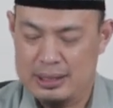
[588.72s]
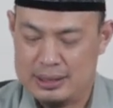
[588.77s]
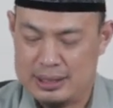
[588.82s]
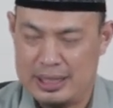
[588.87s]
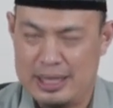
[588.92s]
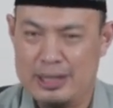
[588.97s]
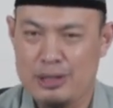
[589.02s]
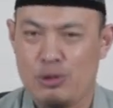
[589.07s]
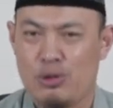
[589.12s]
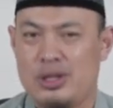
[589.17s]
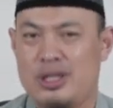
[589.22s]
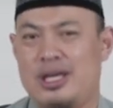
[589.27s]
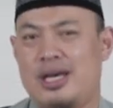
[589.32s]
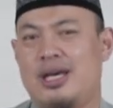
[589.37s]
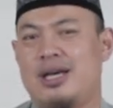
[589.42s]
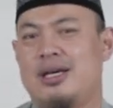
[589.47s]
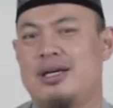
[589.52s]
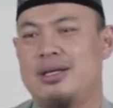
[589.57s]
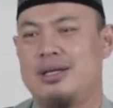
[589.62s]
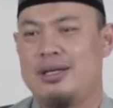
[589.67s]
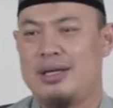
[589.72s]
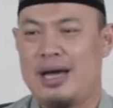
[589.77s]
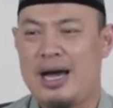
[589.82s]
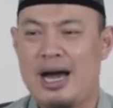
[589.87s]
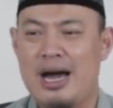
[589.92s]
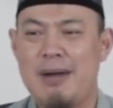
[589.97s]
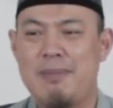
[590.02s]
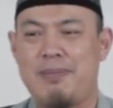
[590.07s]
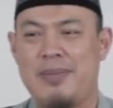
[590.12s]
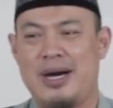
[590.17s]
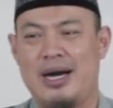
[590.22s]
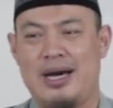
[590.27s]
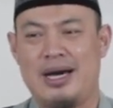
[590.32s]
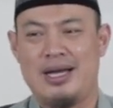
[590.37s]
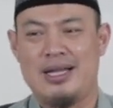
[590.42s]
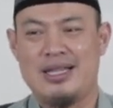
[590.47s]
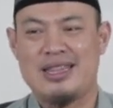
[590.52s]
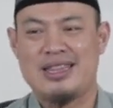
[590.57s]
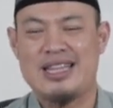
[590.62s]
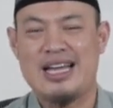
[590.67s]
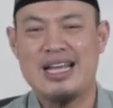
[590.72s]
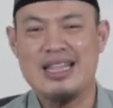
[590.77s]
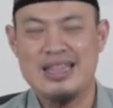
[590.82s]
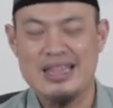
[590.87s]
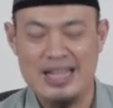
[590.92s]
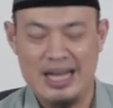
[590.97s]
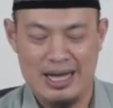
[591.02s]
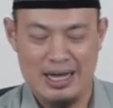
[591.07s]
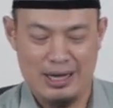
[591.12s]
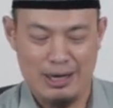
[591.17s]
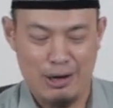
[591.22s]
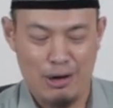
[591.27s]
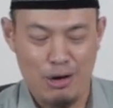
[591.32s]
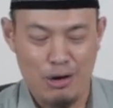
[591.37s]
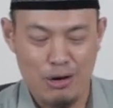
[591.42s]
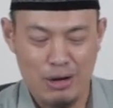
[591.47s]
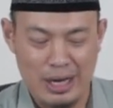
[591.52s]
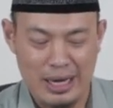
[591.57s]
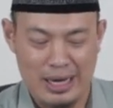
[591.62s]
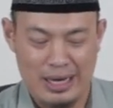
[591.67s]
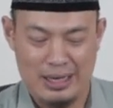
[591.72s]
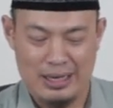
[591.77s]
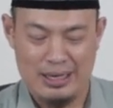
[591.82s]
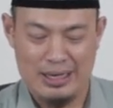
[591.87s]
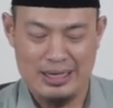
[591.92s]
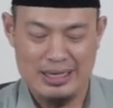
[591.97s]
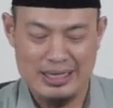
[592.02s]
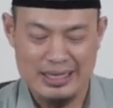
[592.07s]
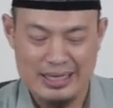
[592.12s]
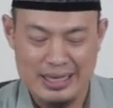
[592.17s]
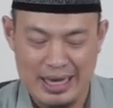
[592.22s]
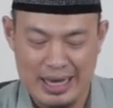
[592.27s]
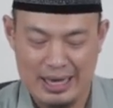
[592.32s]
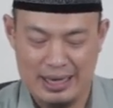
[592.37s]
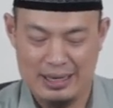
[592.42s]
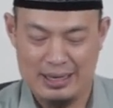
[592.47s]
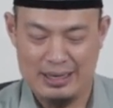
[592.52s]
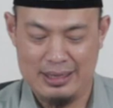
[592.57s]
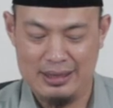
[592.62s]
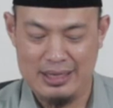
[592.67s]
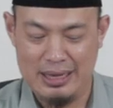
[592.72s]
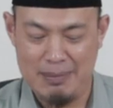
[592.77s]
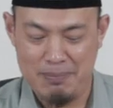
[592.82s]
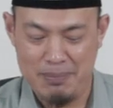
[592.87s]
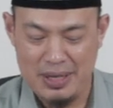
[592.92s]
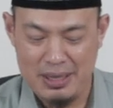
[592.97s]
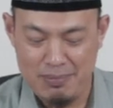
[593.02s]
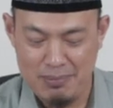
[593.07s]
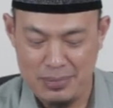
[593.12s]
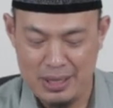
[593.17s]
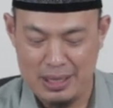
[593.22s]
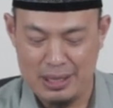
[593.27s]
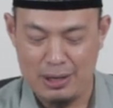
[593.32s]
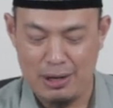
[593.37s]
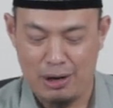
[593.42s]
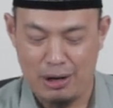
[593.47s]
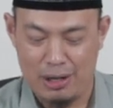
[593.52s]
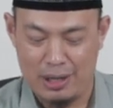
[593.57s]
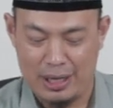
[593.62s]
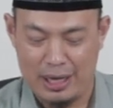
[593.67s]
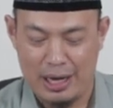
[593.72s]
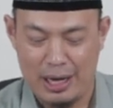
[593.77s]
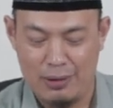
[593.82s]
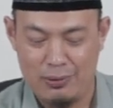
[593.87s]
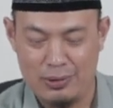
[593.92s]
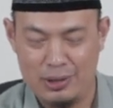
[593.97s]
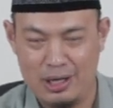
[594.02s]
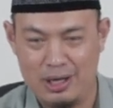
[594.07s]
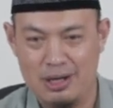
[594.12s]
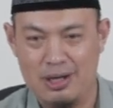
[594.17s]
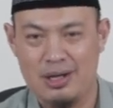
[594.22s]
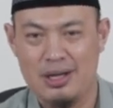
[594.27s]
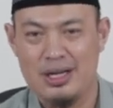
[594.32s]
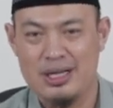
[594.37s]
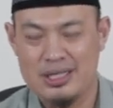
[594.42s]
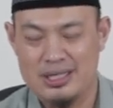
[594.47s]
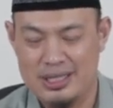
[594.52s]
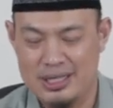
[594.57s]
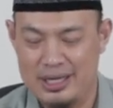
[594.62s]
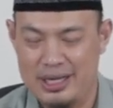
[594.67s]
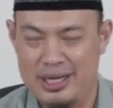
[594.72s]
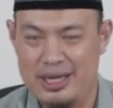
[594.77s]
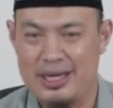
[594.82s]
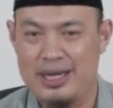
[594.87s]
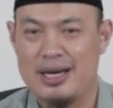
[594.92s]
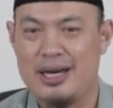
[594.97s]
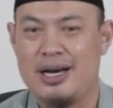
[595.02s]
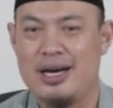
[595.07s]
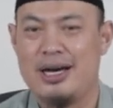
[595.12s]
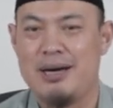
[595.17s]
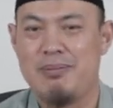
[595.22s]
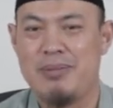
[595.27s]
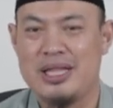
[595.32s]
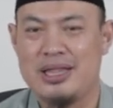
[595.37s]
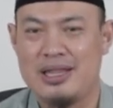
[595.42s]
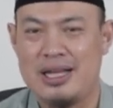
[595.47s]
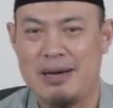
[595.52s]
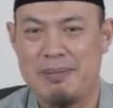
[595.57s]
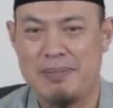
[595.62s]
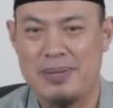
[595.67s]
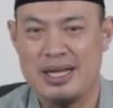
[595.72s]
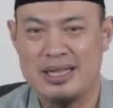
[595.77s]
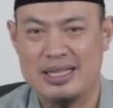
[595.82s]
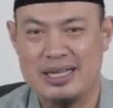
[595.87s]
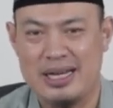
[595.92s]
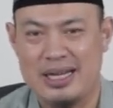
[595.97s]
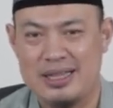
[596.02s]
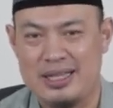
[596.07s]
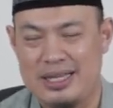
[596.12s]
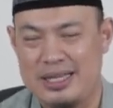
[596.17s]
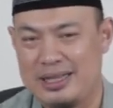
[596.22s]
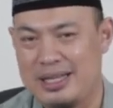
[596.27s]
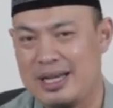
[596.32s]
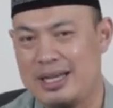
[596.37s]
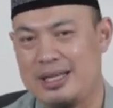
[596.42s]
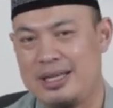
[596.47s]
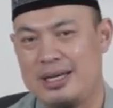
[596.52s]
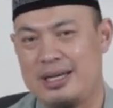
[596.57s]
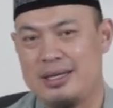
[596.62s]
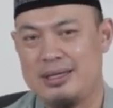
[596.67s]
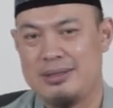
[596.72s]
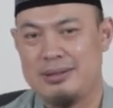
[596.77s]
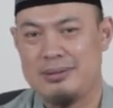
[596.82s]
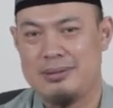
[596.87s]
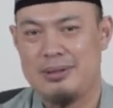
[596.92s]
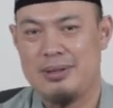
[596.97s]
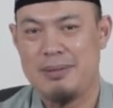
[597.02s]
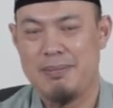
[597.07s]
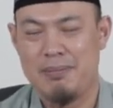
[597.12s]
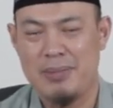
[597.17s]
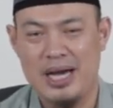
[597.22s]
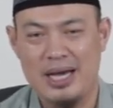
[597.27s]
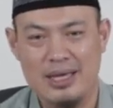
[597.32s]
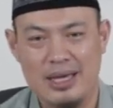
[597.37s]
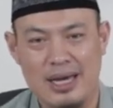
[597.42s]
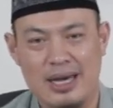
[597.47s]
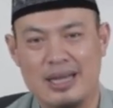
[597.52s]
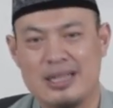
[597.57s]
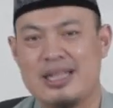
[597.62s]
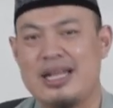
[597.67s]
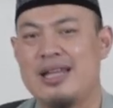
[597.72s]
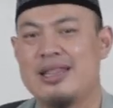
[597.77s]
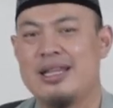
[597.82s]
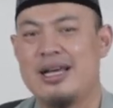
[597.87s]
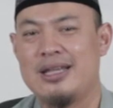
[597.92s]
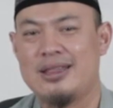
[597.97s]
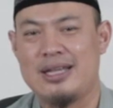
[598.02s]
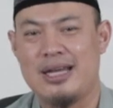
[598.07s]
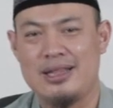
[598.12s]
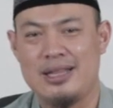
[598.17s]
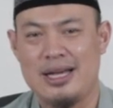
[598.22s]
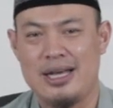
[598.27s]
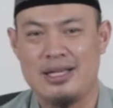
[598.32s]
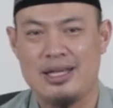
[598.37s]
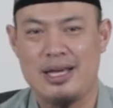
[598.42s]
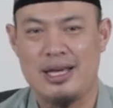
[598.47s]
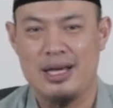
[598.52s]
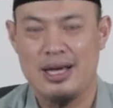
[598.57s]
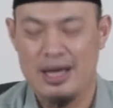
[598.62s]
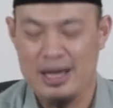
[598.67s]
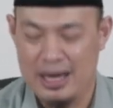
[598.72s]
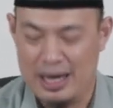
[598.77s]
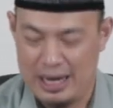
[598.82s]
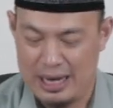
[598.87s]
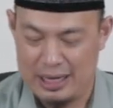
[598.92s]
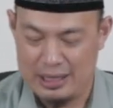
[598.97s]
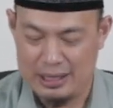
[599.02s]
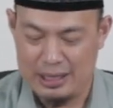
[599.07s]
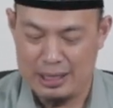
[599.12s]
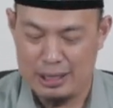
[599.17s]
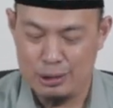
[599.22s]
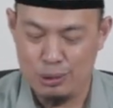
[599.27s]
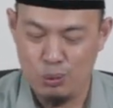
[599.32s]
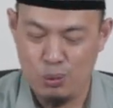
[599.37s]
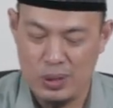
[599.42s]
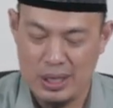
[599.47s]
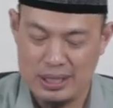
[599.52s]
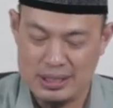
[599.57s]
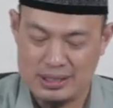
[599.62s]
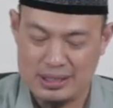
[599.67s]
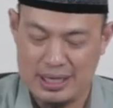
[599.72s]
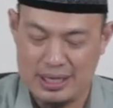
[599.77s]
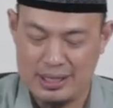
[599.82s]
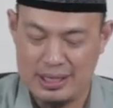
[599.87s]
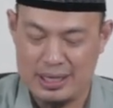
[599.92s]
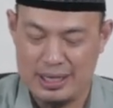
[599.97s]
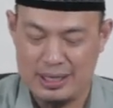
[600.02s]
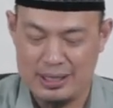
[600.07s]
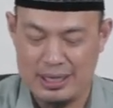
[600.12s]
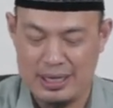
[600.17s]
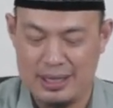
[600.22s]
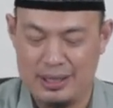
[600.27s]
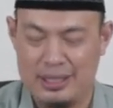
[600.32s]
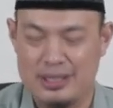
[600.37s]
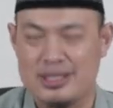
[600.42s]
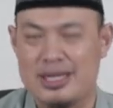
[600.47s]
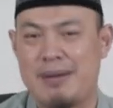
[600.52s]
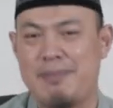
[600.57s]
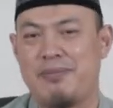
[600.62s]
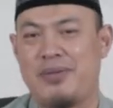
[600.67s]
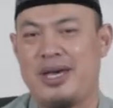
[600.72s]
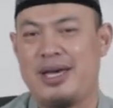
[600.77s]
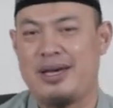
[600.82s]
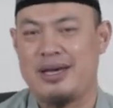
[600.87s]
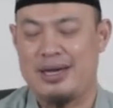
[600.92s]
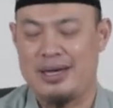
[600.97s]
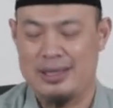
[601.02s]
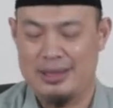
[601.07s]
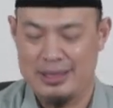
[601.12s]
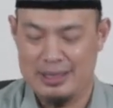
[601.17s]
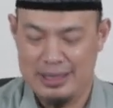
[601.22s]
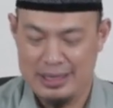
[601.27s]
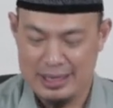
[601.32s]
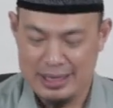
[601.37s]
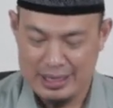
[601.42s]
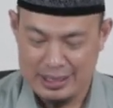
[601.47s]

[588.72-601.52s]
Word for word: Selanjutnya, apa tanda orang yang dibimbing oleh Allah sehingga mendapatkan hidayah. Banyak tanda-tandanya hanya dua saja yang disampaikan.